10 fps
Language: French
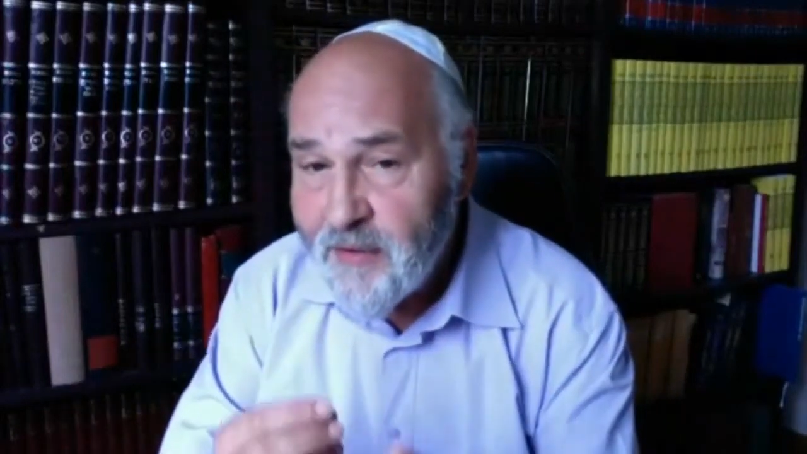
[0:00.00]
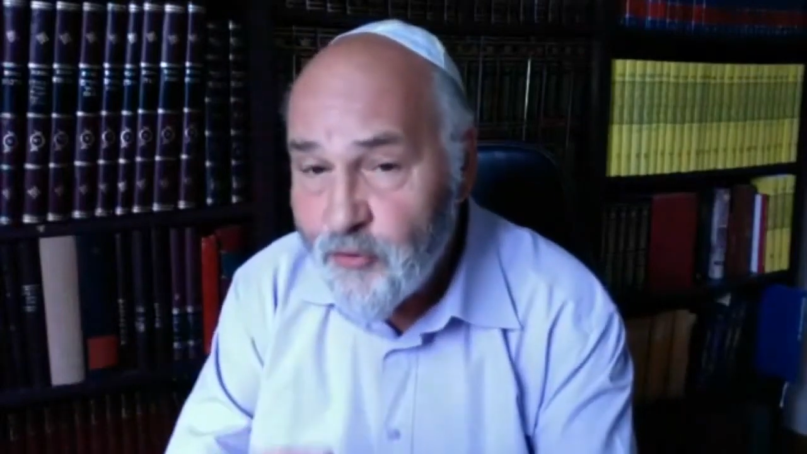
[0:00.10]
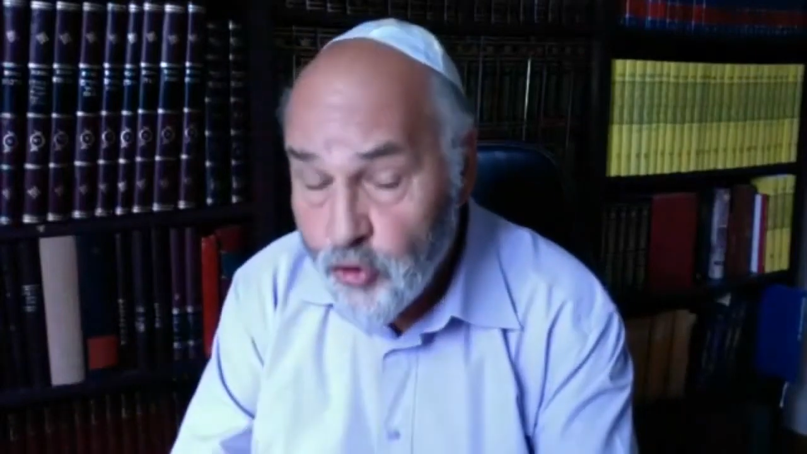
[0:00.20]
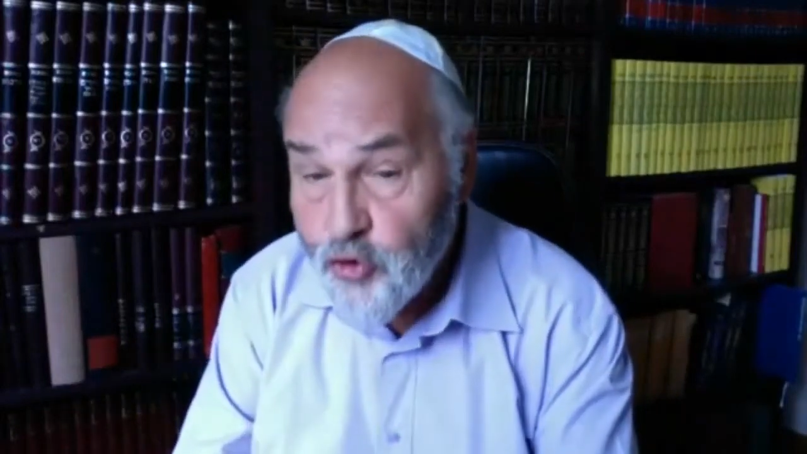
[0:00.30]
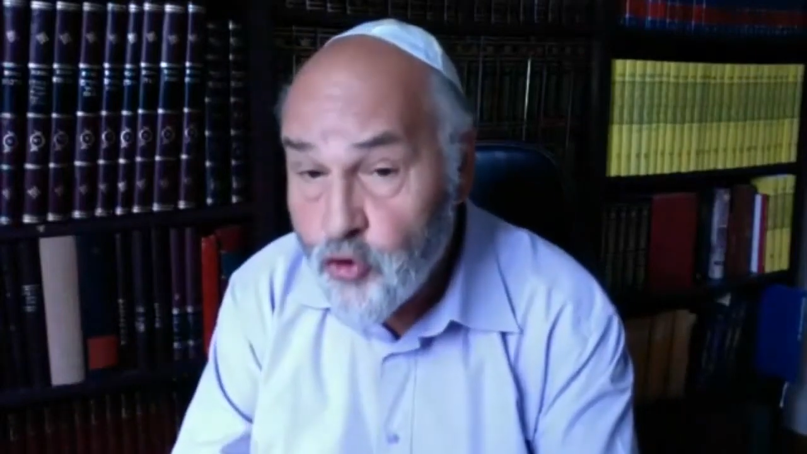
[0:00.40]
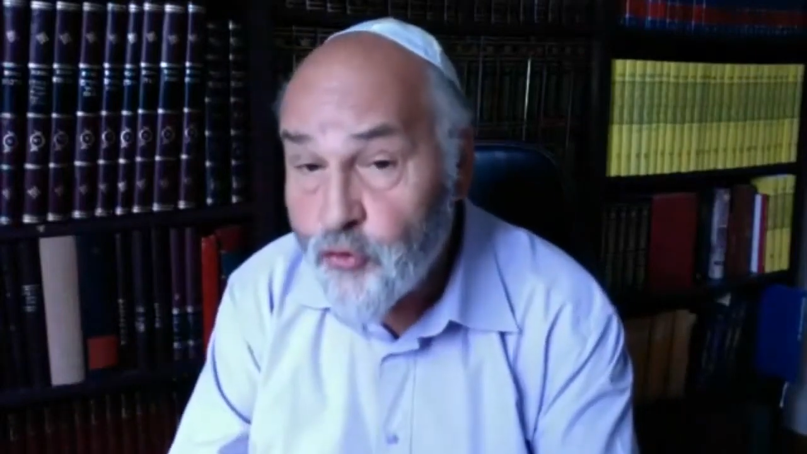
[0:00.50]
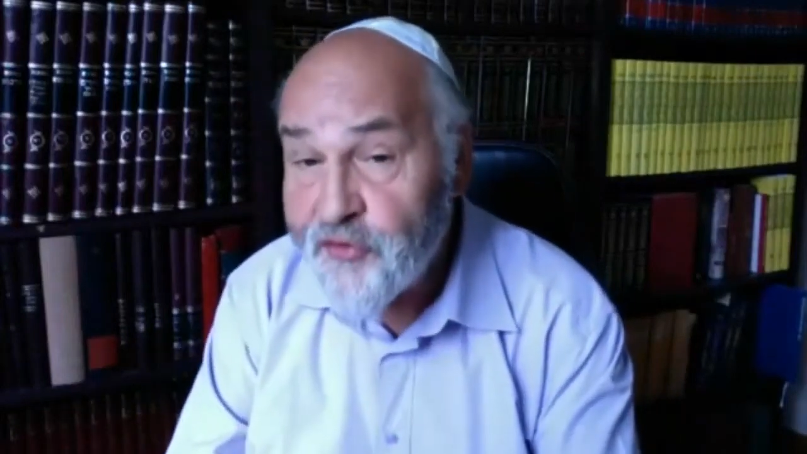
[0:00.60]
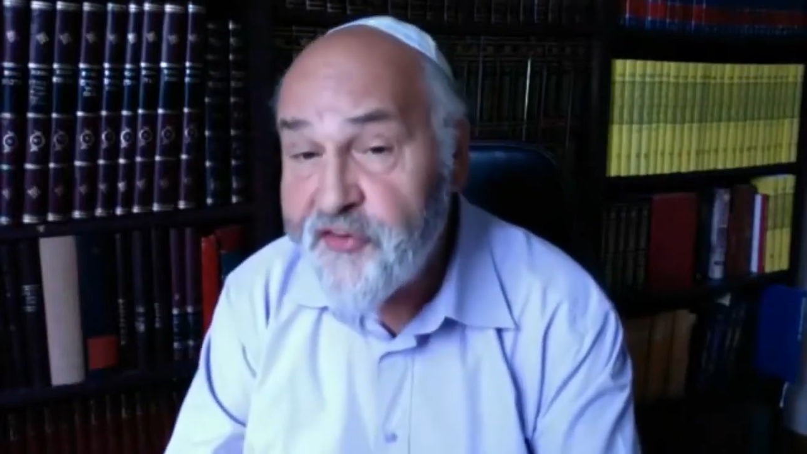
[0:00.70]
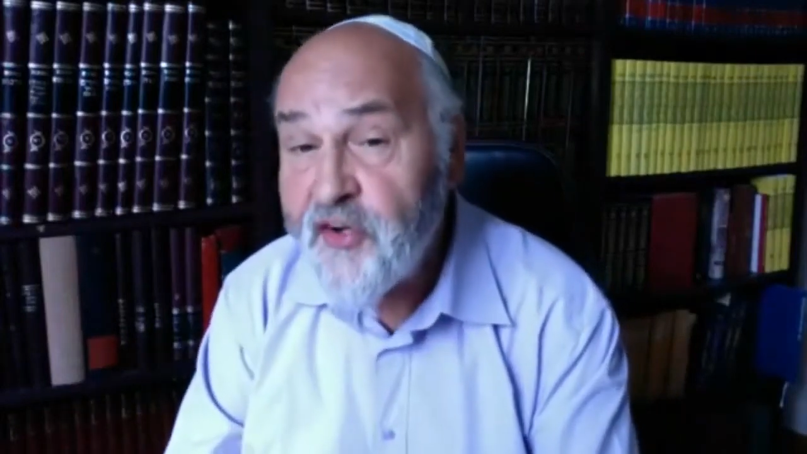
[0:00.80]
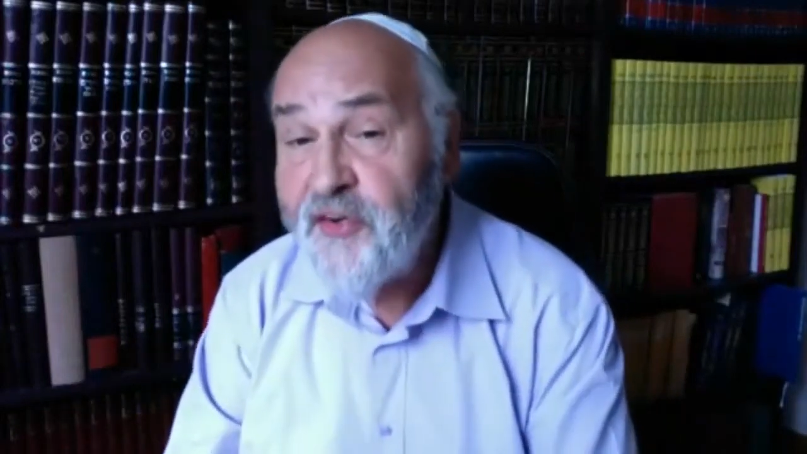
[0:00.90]
notre
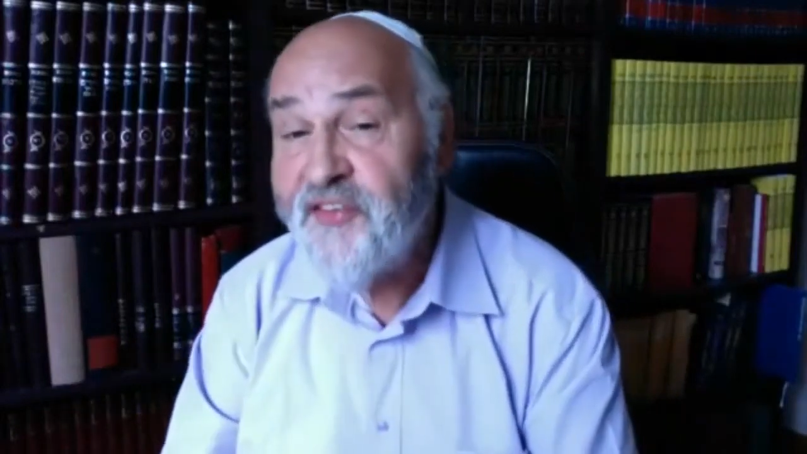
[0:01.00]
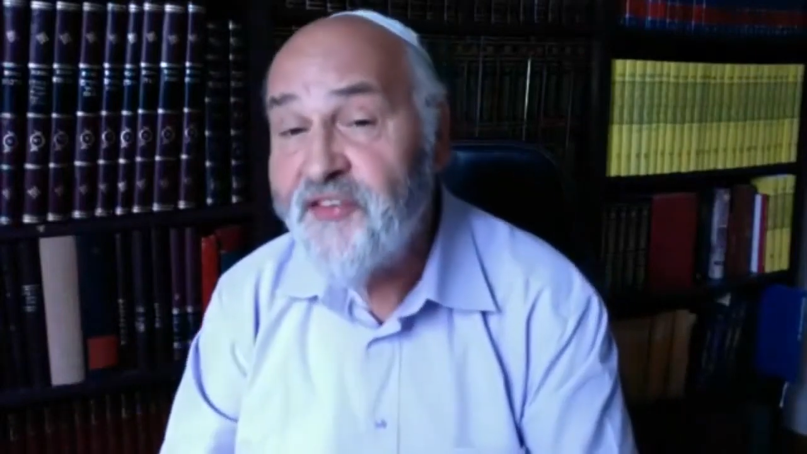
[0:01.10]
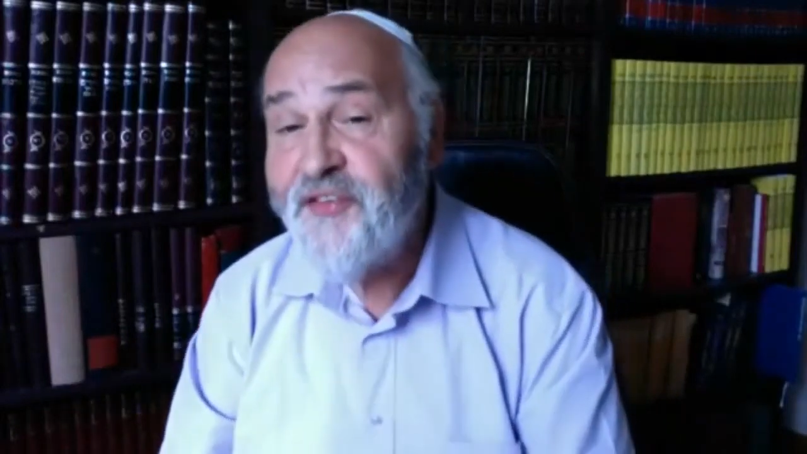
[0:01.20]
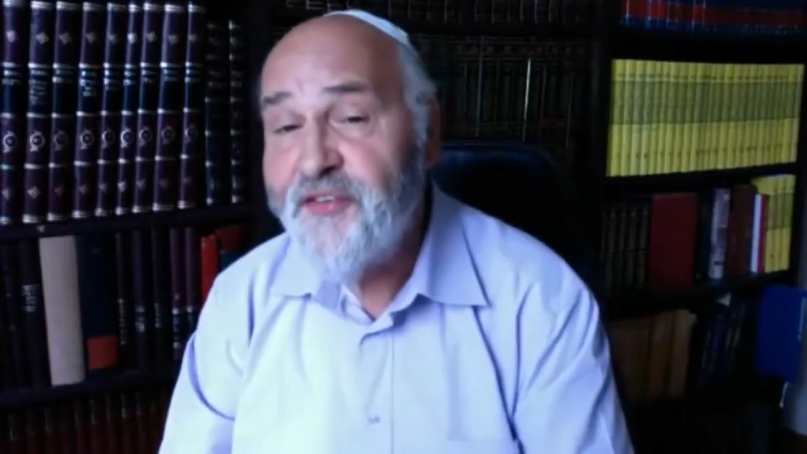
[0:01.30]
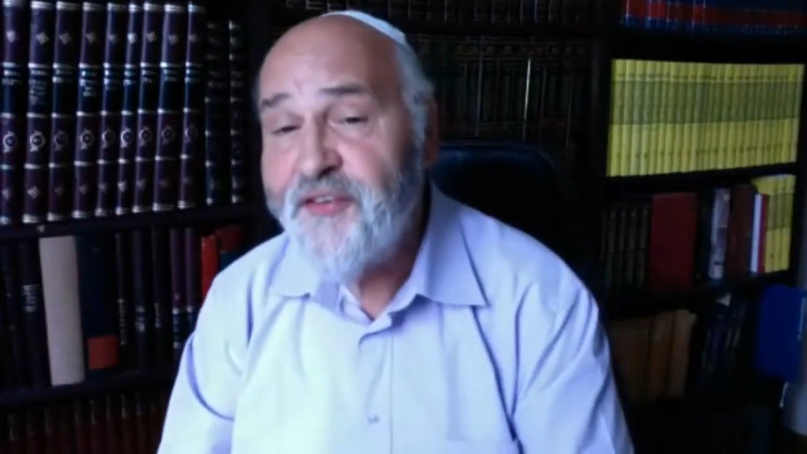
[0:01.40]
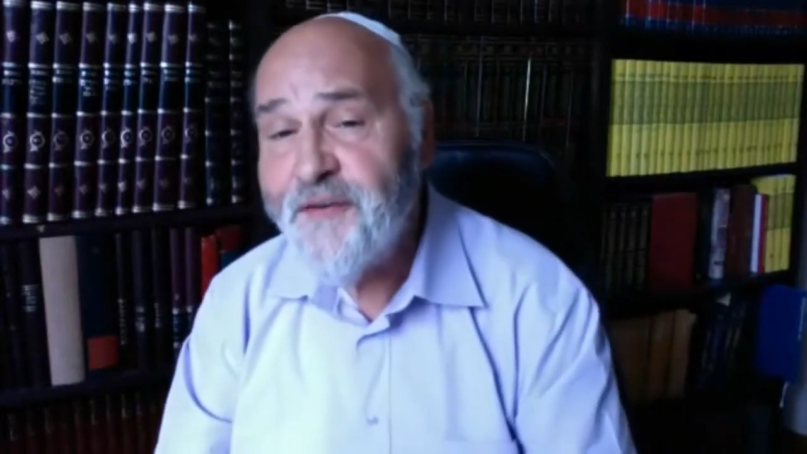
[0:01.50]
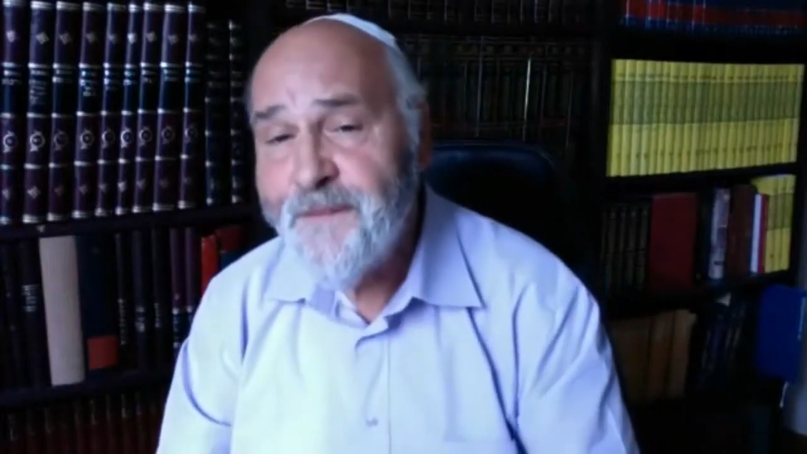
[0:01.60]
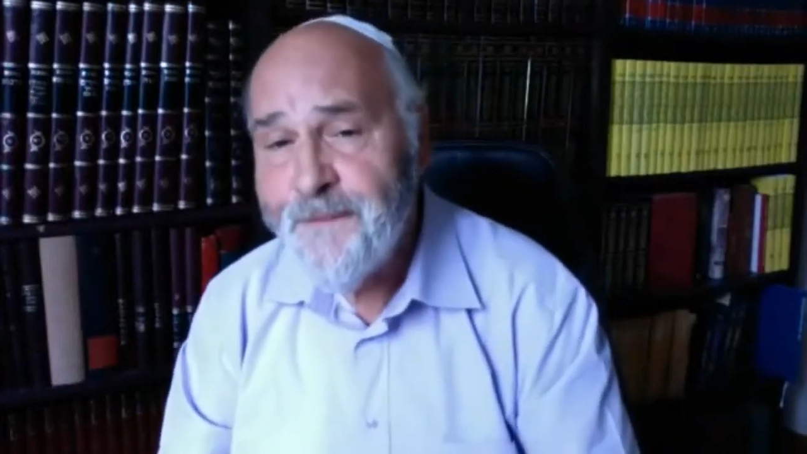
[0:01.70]
conscience,